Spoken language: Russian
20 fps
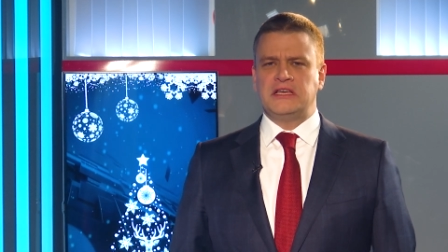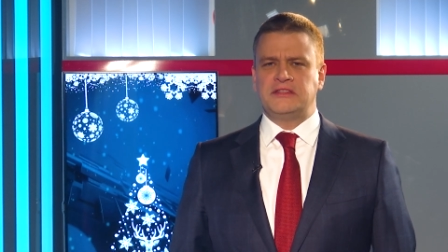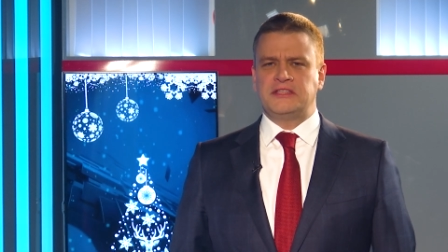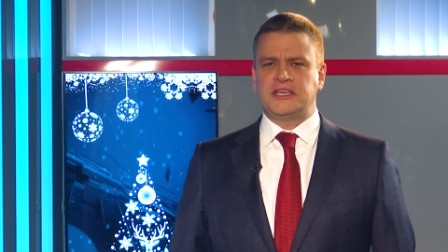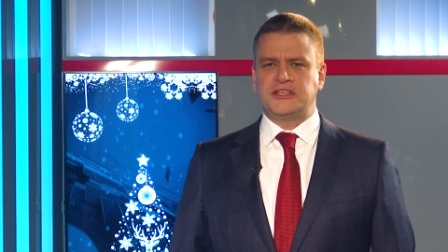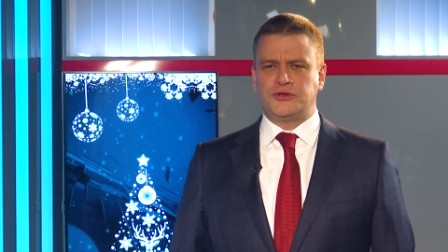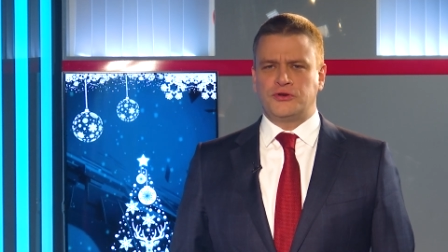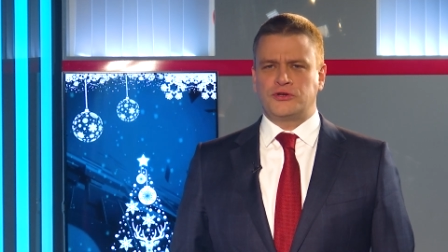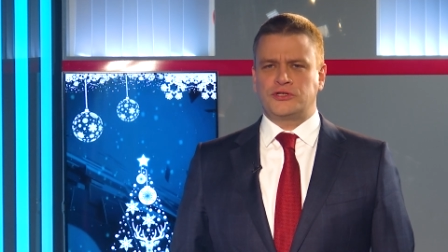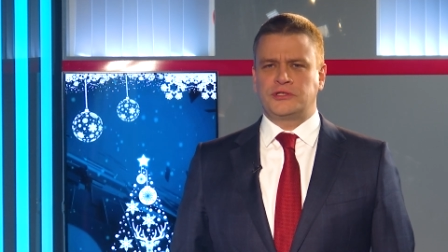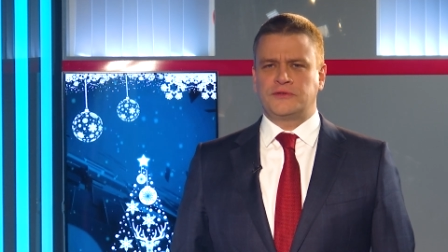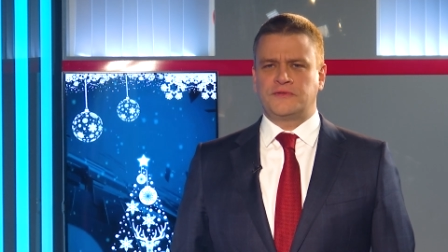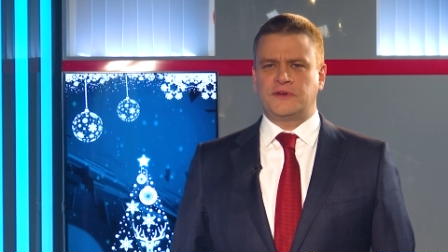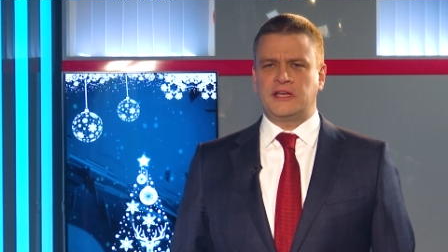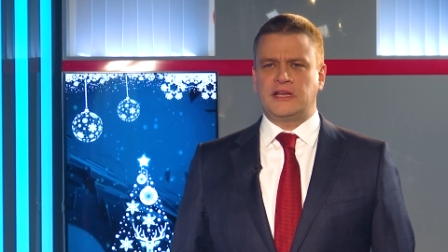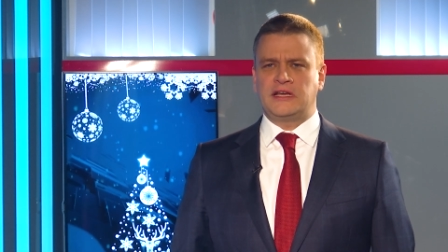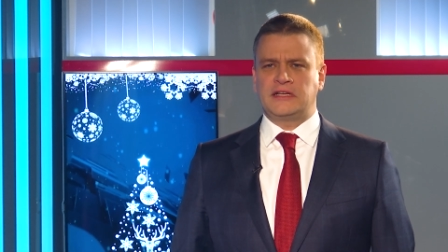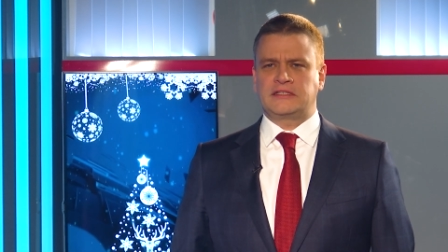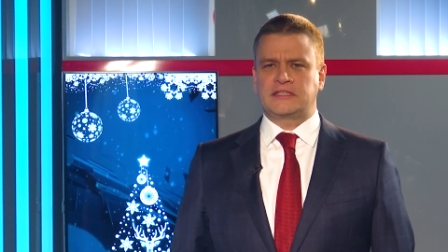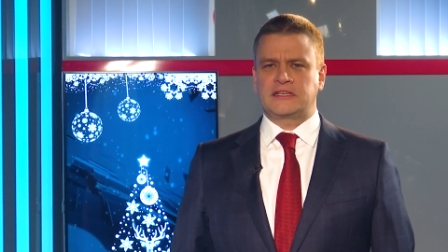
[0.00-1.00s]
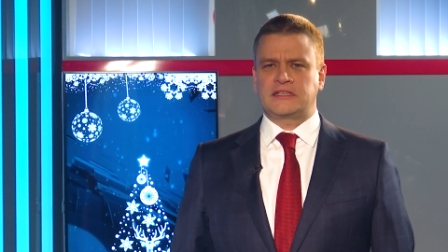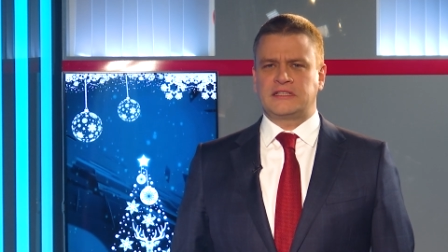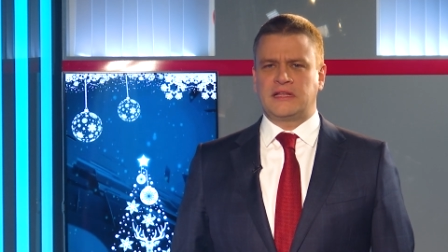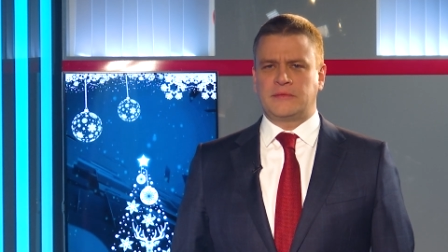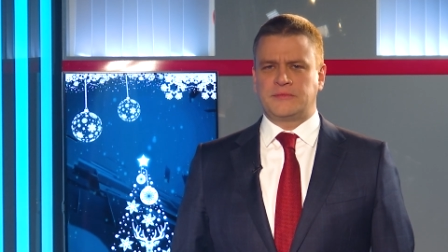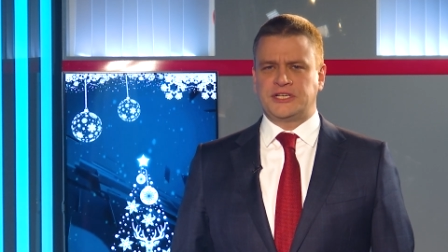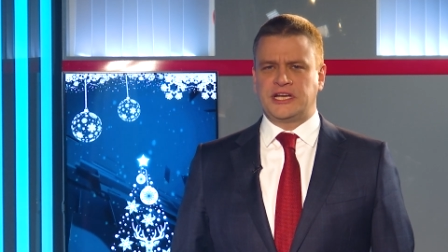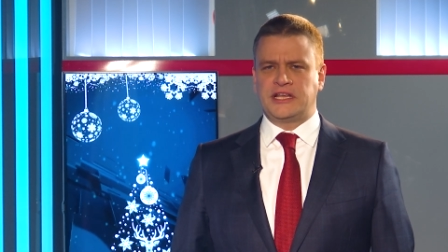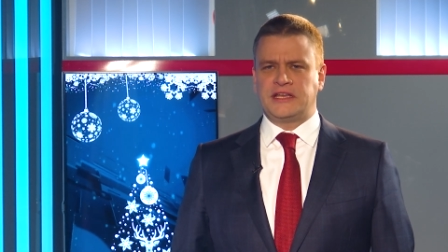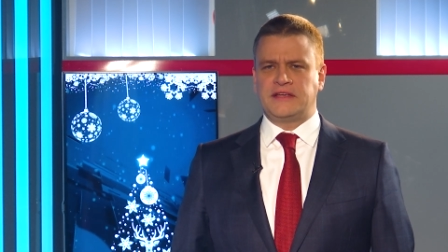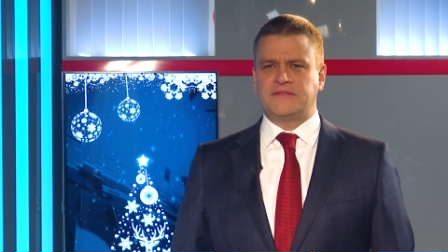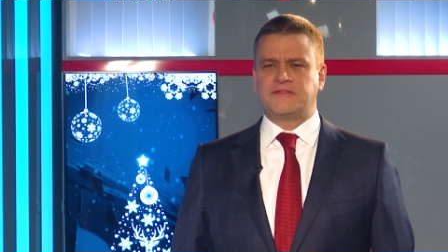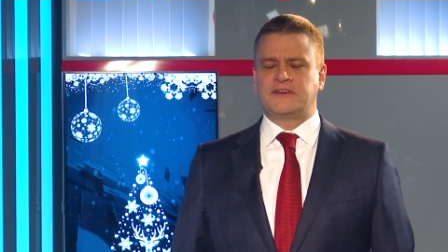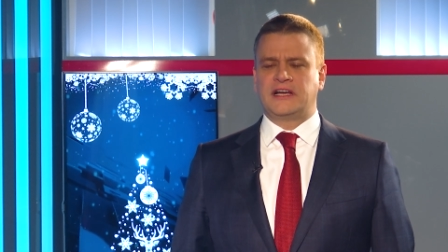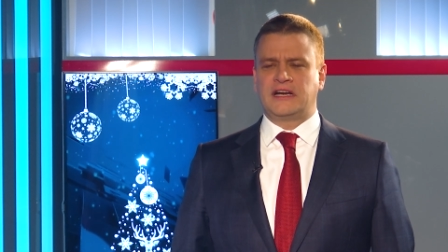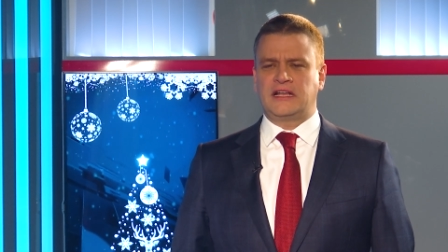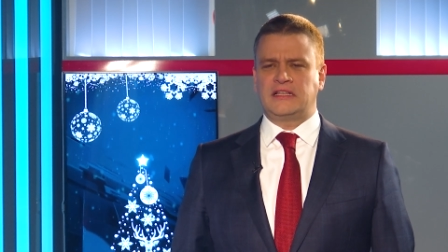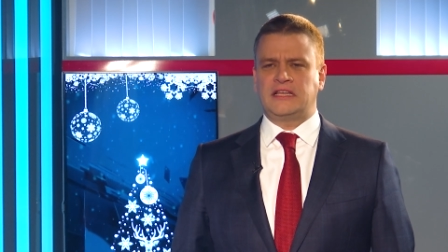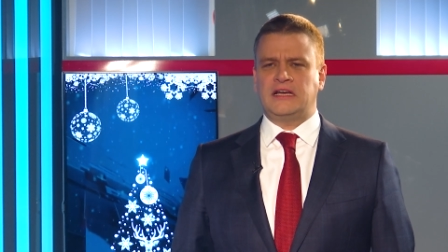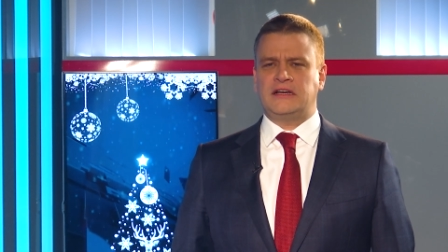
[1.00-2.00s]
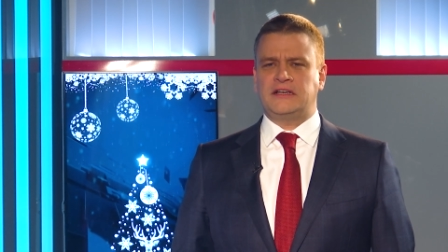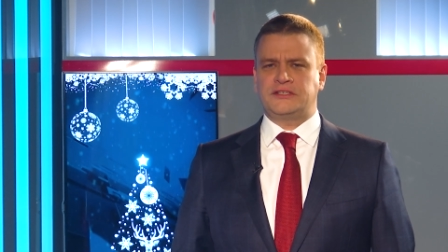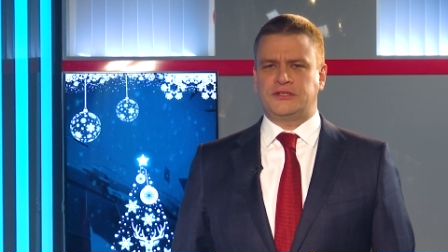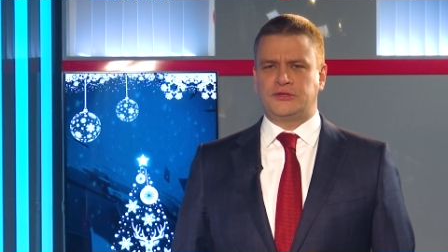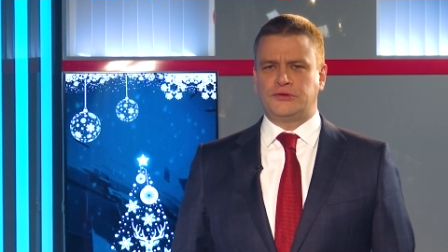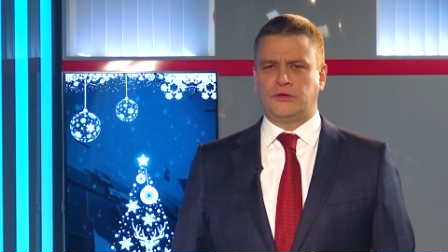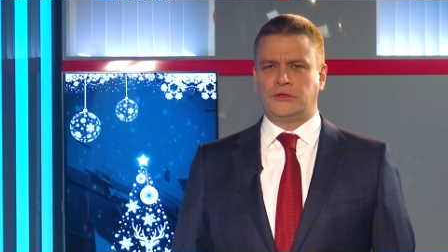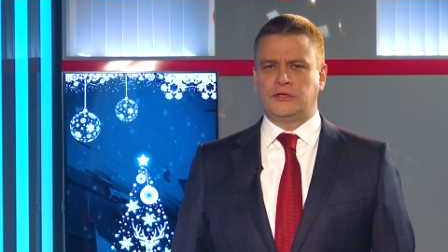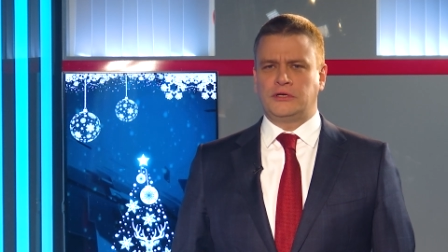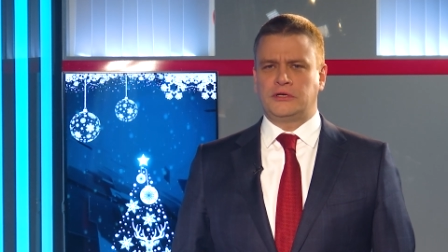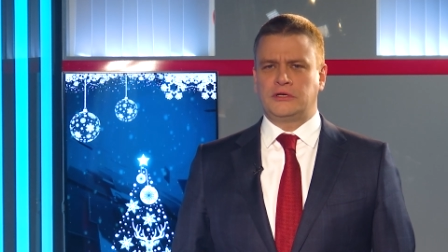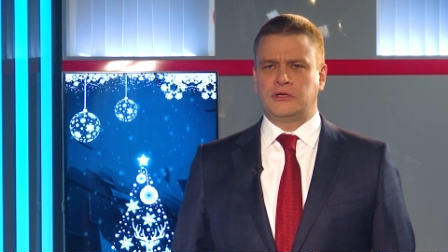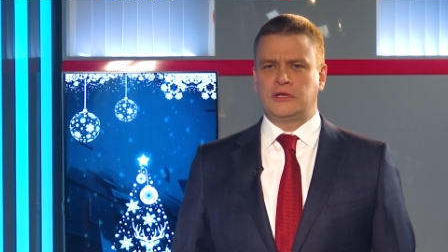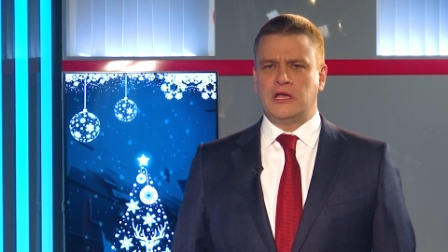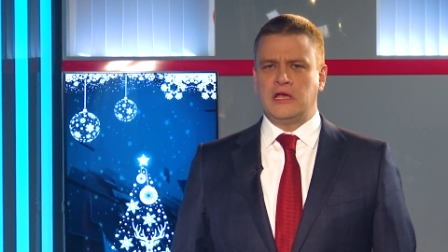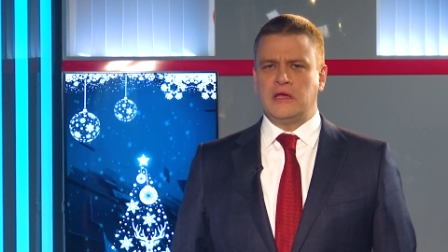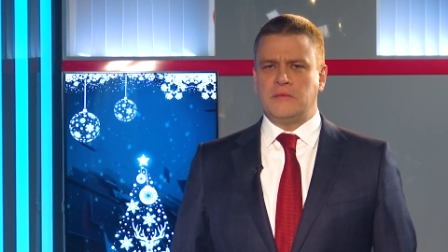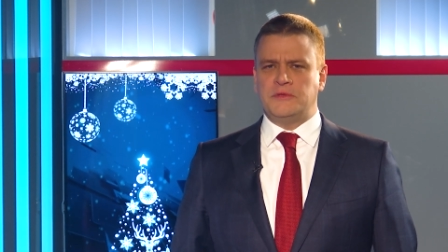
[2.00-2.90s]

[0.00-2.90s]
надежного электроснабжения в городах и селах,